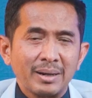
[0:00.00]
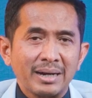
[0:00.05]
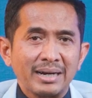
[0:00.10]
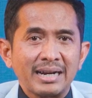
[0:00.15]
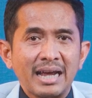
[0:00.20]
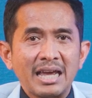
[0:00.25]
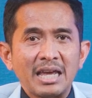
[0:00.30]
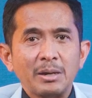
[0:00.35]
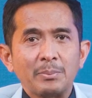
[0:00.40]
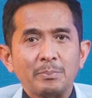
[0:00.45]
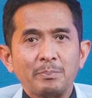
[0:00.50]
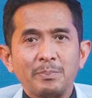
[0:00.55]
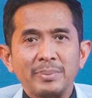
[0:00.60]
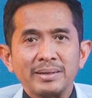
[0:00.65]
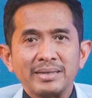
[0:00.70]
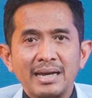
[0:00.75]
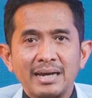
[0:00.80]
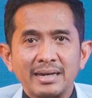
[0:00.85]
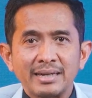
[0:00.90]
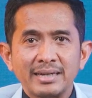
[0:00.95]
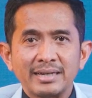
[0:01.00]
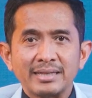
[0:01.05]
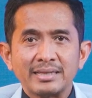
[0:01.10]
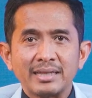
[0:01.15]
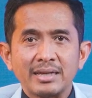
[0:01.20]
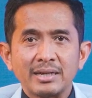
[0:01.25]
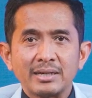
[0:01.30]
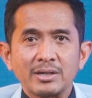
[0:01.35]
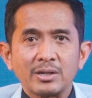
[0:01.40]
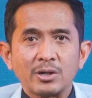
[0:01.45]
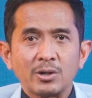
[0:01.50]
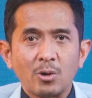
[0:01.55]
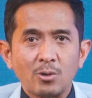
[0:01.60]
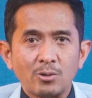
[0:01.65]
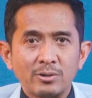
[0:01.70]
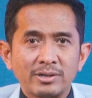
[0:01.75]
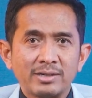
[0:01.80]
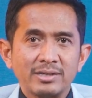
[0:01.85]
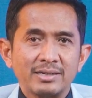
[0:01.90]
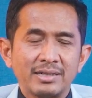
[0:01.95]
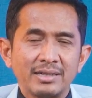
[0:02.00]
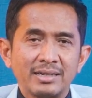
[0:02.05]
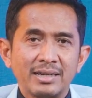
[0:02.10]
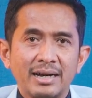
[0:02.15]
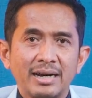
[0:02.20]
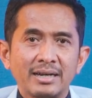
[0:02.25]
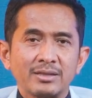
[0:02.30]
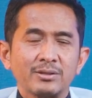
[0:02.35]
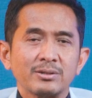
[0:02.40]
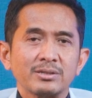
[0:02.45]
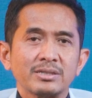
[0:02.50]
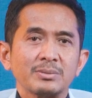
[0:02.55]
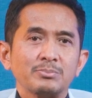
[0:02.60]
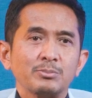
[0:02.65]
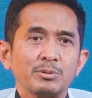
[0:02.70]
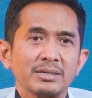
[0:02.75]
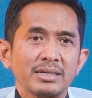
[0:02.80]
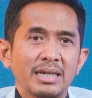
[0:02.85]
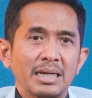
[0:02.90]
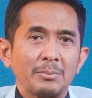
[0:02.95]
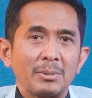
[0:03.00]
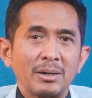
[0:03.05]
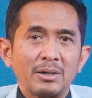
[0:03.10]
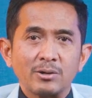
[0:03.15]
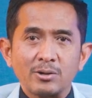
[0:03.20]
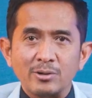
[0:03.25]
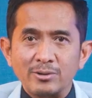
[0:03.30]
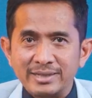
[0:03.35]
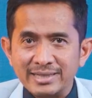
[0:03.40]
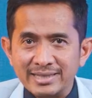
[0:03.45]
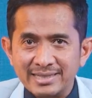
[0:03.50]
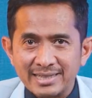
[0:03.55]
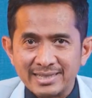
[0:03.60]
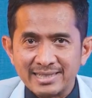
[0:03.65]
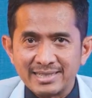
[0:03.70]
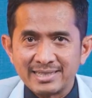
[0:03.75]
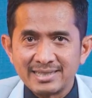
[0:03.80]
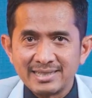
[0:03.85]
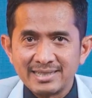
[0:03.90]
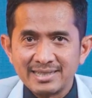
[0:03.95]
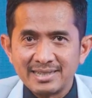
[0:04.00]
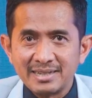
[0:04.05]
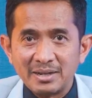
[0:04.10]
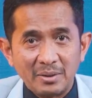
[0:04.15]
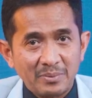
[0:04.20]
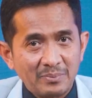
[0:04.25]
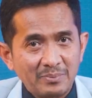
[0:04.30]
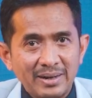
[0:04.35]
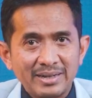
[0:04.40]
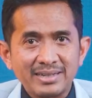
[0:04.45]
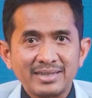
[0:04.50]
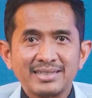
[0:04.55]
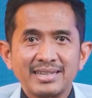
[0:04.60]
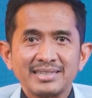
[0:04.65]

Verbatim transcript: mengenai penyakit Crohn atau disebut dengan nama Crohn disease. Mari